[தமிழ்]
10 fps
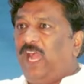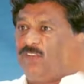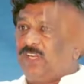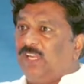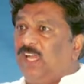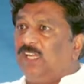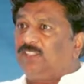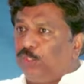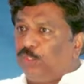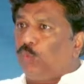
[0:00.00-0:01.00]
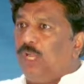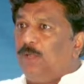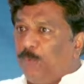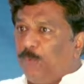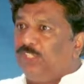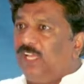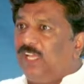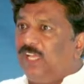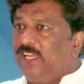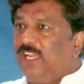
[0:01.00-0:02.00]
அவர் அழகா திருக்குள்ளா
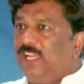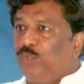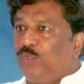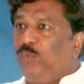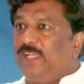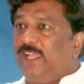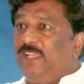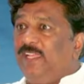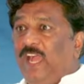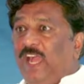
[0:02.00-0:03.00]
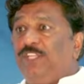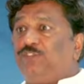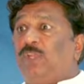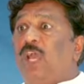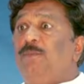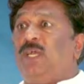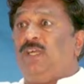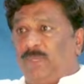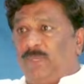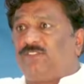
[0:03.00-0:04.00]
போட்டிருந்தார் என்னன்னு சொல்லுவாங்க அவர் இஸ்லாம்
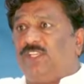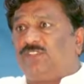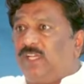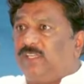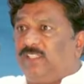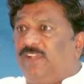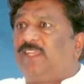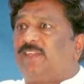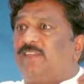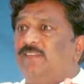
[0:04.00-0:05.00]
மதத்தை சார்ந்தவர்